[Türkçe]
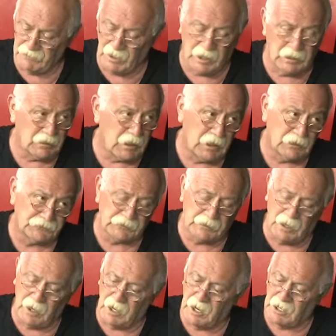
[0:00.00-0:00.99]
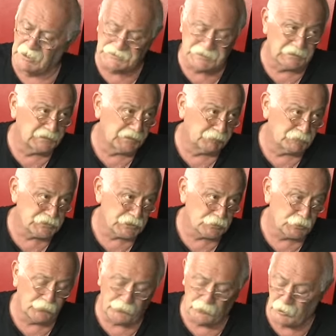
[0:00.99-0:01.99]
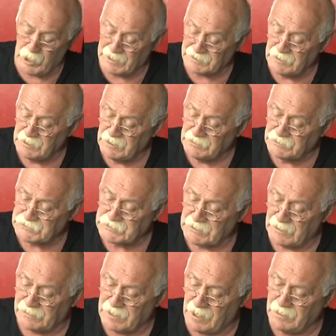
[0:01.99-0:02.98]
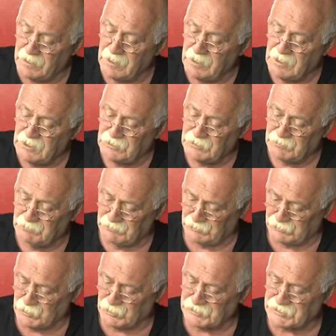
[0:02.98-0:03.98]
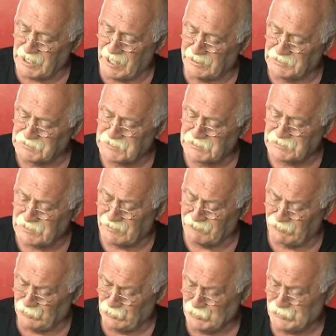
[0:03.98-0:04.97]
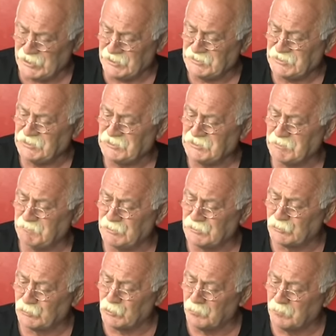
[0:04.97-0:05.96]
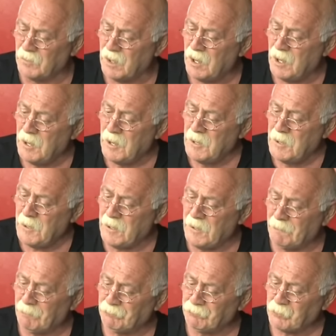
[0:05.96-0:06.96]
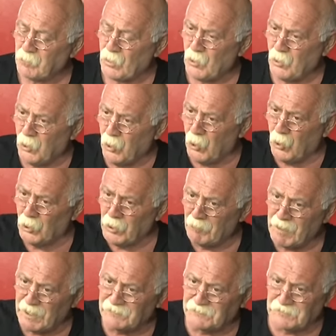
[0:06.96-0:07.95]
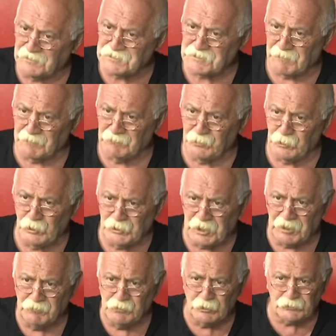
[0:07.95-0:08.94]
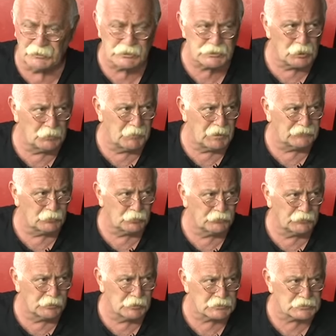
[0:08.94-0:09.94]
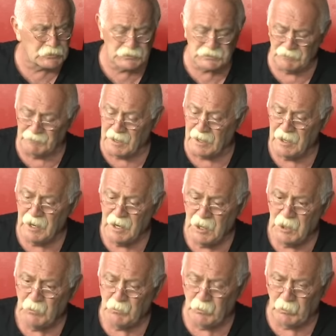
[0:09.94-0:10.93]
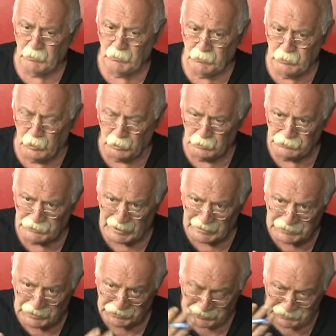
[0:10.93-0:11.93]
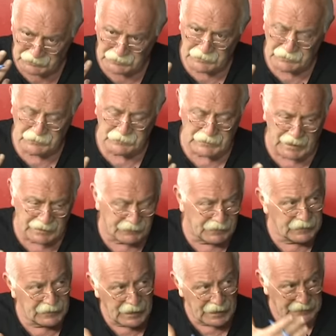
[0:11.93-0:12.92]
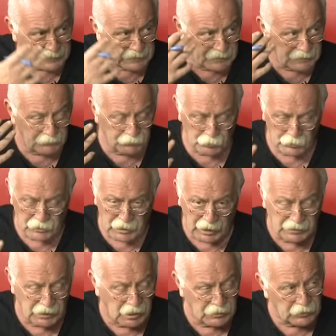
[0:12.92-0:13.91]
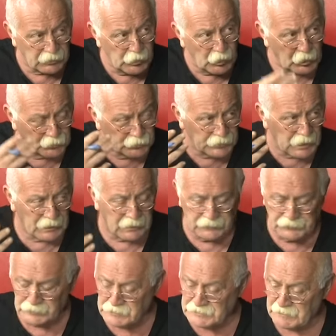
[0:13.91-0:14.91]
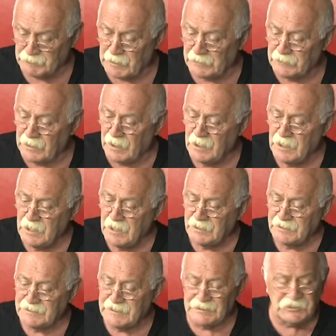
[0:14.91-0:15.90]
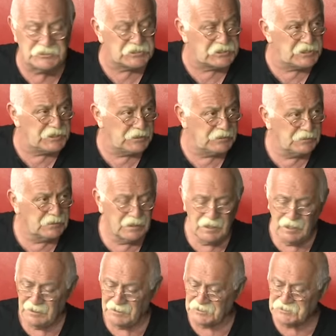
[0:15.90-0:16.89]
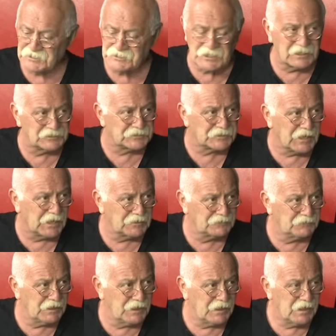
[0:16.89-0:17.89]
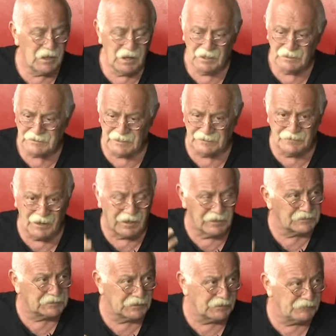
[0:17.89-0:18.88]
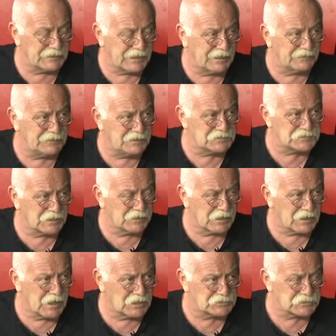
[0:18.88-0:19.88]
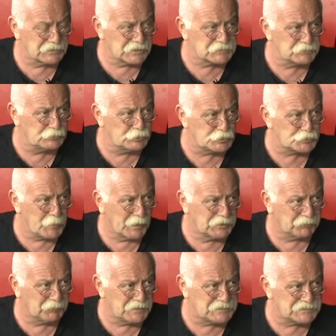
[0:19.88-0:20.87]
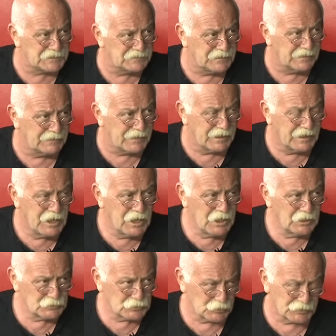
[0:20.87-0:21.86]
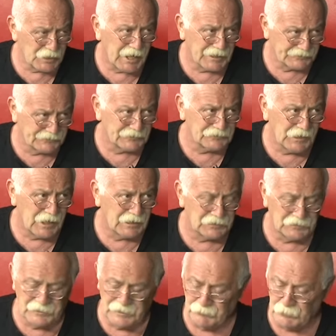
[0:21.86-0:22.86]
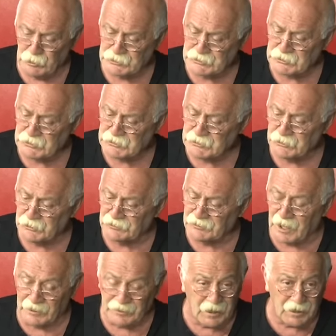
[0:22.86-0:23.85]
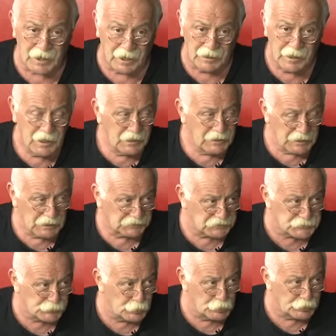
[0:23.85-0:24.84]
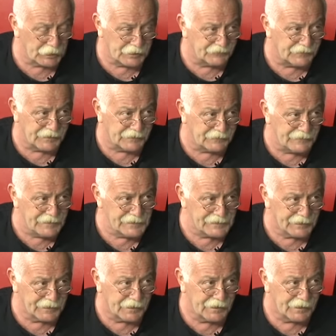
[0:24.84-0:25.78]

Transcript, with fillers: ve altına ağza alınamayacak küfürler sıralayan çok saygısızca ve düzeysizce bir durum. E, ona baktığınız zaman bu ülkenin bir yurttaşı olmaktan utanıyorsunuz ama bu dalganın nereden geldiğini, bunun kaynağının ne olduğunu anladığınız zaman da gericiliğin nasıl saldırgan ve kendi halkına ve kendi insanına karşı nasıl bir düşmanlık beslediğini de çok rahatlıkla algılayabiliyorsunuz. Çünkü Tarık Akan yalnız bu ülkenin değeri değil ki.